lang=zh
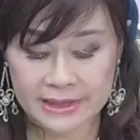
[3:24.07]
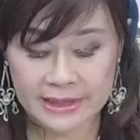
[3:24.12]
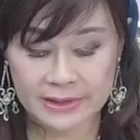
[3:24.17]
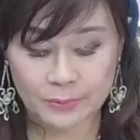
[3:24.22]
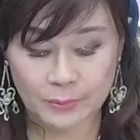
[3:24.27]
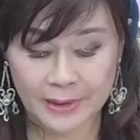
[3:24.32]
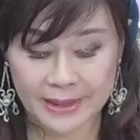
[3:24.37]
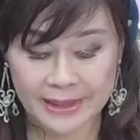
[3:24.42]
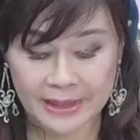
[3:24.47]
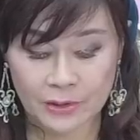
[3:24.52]

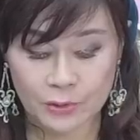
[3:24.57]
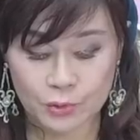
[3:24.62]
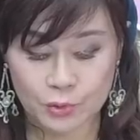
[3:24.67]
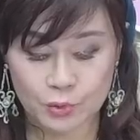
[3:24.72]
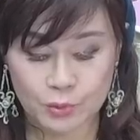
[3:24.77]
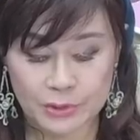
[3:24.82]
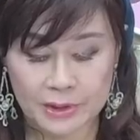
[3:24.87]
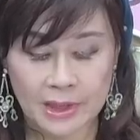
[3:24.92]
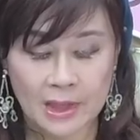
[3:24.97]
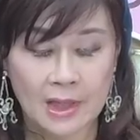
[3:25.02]
千万要
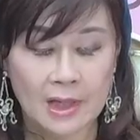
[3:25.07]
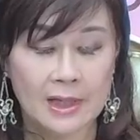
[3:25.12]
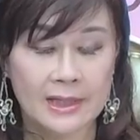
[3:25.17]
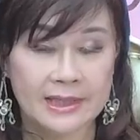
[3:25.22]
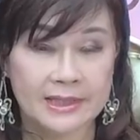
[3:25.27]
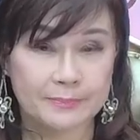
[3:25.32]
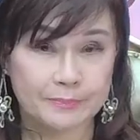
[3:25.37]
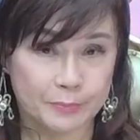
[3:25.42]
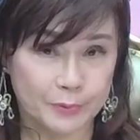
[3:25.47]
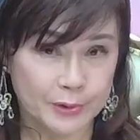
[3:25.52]
注意，
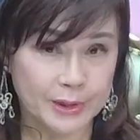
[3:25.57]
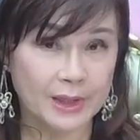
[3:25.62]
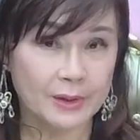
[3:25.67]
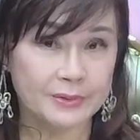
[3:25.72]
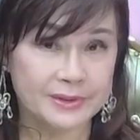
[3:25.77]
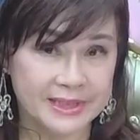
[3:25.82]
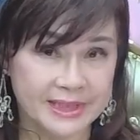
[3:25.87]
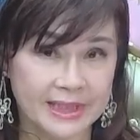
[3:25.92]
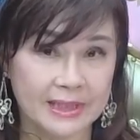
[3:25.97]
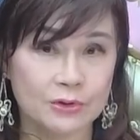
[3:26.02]
不要
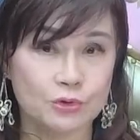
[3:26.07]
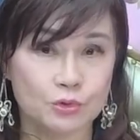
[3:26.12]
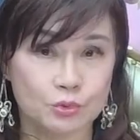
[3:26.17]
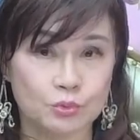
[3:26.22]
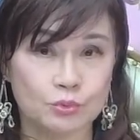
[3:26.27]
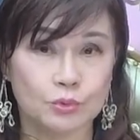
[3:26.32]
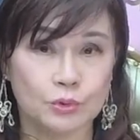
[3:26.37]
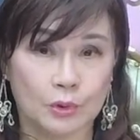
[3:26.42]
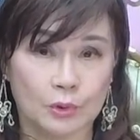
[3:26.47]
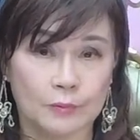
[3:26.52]
强
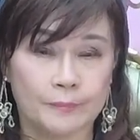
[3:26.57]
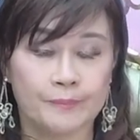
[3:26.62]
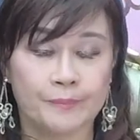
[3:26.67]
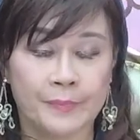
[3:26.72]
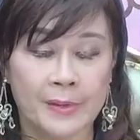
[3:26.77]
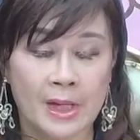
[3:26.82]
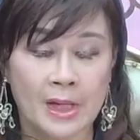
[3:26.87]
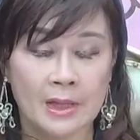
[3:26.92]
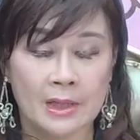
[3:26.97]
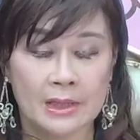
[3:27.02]
出头，
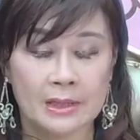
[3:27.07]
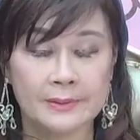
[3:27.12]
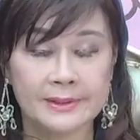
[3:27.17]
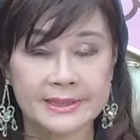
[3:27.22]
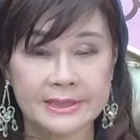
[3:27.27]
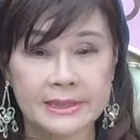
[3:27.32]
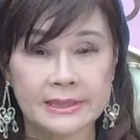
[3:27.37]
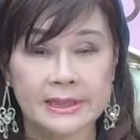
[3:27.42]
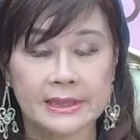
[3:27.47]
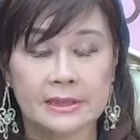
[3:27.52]
因为
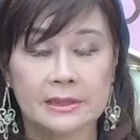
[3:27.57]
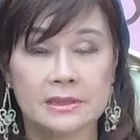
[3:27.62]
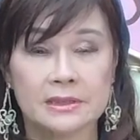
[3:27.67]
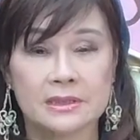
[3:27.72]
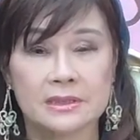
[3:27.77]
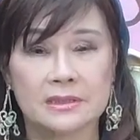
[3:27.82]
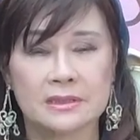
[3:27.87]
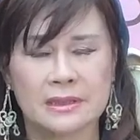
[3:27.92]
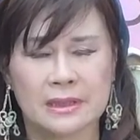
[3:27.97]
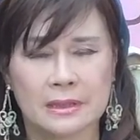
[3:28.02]
今年的
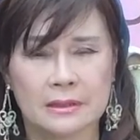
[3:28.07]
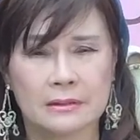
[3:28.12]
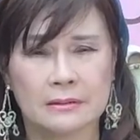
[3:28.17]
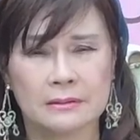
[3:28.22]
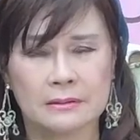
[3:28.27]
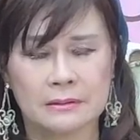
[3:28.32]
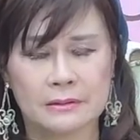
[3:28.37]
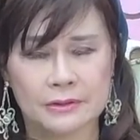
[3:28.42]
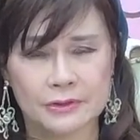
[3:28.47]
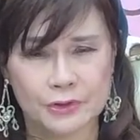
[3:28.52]
事业
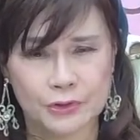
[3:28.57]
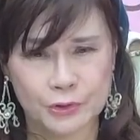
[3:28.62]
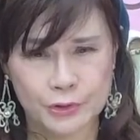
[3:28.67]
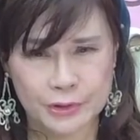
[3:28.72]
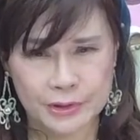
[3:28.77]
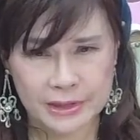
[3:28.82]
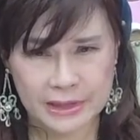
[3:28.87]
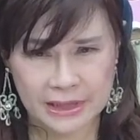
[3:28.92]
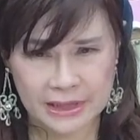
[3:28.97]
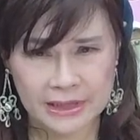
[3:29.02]
工哈
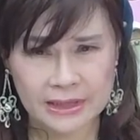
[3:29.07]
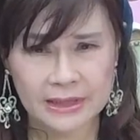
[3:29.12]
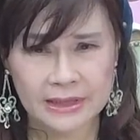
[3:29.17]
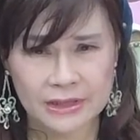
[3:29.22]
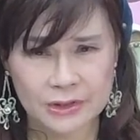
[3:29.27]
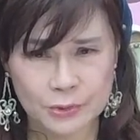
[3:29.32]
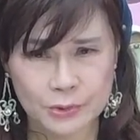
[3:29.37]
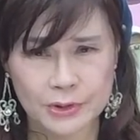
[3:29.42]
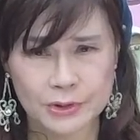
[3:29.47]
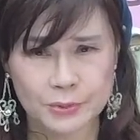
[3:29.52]
的
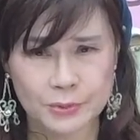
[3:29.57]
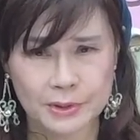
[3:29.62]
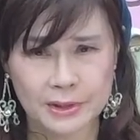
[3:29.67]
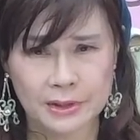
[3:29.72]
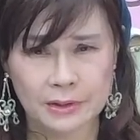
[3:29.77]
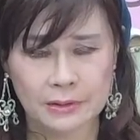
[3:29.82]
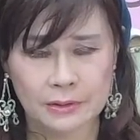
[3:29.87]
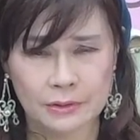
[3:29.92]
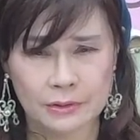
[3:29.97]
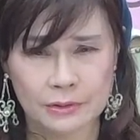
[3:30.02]
的确
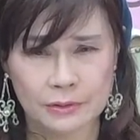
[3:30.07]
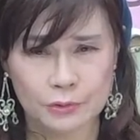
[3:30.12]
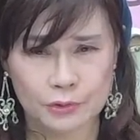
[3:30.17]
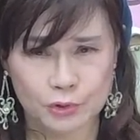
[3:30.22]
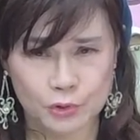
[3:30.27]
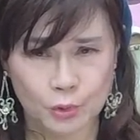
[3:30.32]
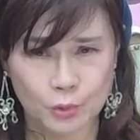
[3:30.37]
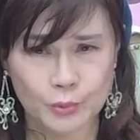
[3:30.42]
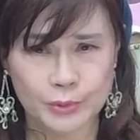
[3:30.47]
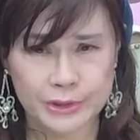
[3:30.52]
确哈有
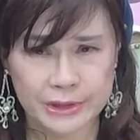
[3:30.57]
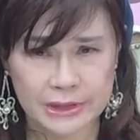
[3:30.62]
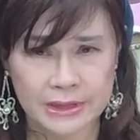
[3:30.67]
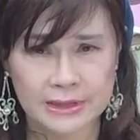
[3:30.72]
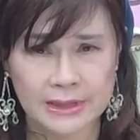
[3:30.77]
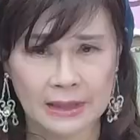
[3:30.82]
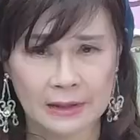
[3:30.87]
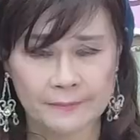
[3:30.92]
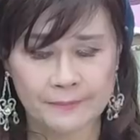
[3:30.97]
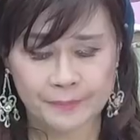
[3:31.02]
冲击
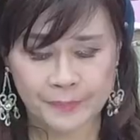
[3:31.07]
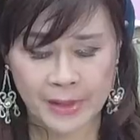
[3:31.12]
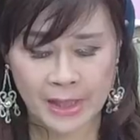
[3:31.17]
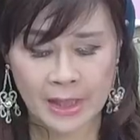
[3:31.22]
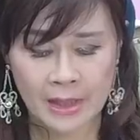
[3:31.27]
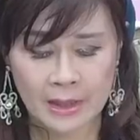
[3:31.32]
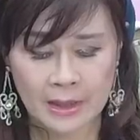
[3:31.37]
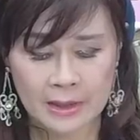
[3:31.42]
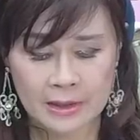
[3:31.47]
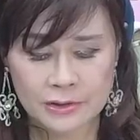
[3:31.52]
到，
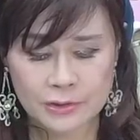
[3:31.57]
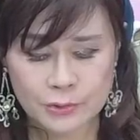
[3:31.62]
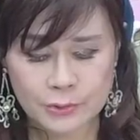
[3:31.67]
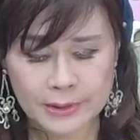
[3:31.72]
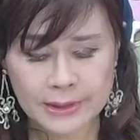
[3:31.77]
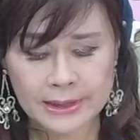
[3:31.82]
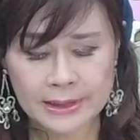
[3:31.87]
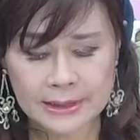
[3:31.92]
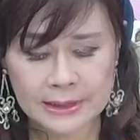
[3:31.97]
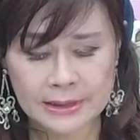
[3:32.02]
所
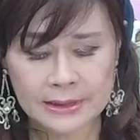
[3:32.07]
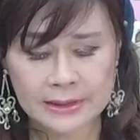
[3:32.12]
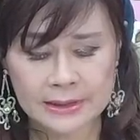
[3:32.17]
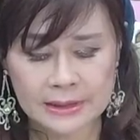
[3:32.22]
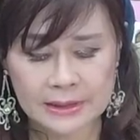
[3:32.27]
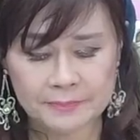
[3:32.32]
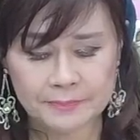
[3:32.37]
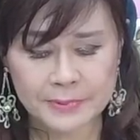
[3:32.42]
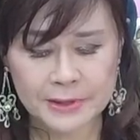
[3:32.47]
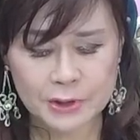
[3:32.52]
以呢，
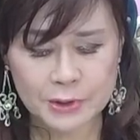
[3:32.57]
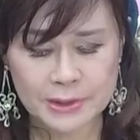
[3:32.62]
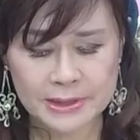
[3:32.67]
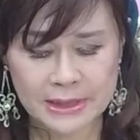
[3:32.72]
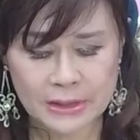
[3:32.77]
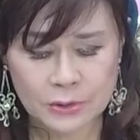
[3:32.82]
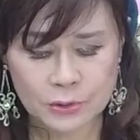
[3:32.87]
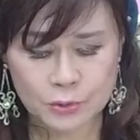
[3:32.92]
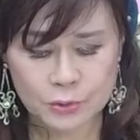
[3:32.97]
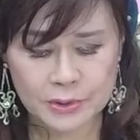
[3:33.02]
你必须
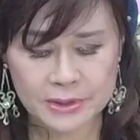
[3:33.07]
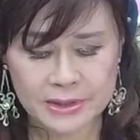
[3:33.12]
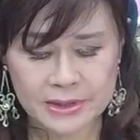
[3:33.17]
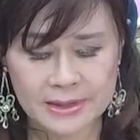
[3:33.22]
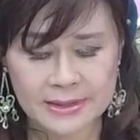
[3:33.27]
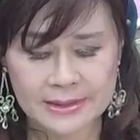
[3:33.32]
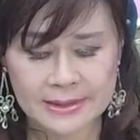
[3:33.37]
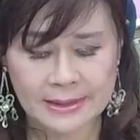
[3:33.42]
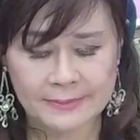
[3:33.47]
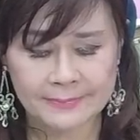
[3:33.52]
在工作事
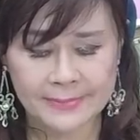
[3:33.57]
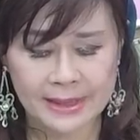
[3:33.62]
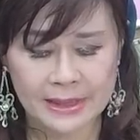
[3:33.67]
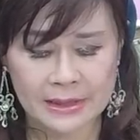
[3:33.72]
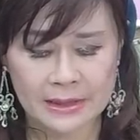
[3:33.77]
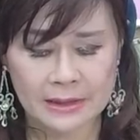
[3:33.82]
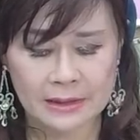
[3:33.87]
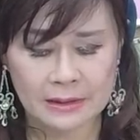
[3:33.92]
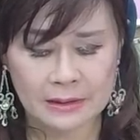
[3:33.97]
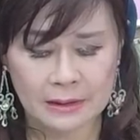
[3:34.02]
业上
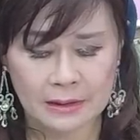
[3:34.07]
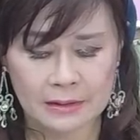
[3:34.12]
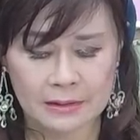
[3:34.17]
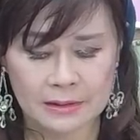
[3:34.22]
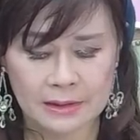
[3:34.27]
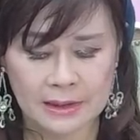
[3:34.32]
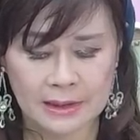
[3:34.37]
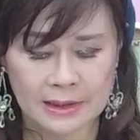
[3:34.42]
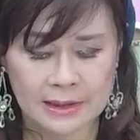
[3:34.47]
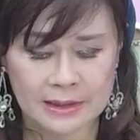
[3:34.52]
面呢哈，
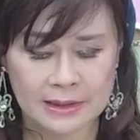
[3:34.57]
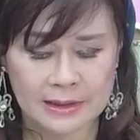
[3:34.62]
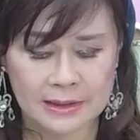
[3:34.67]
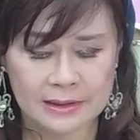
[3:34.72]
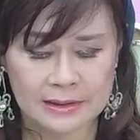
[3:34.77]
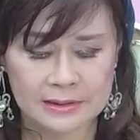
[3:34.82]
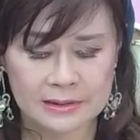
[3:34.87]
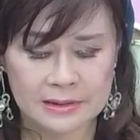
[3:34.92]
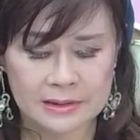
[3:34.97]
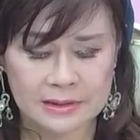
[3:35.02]

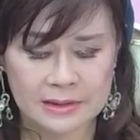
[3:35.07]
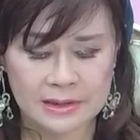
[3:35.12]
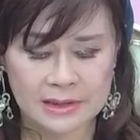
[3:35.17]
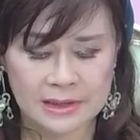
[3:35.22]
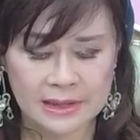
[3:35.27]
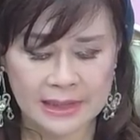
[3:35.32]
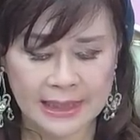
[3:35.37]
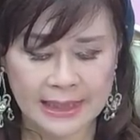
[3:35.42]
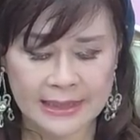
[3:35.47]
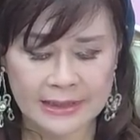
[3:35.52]
呃，
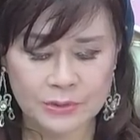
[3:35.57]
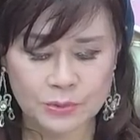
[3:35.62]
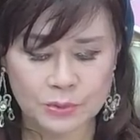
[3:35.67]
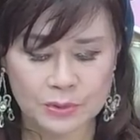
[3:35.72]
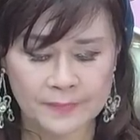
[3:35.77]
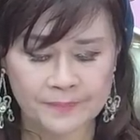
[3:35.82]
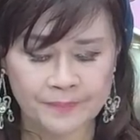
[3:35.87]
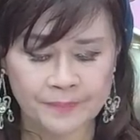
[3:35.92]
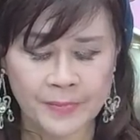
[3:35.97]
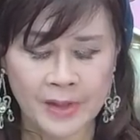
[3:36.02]
应该
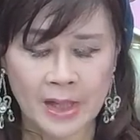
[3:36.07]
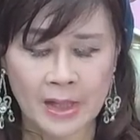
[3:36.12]
说，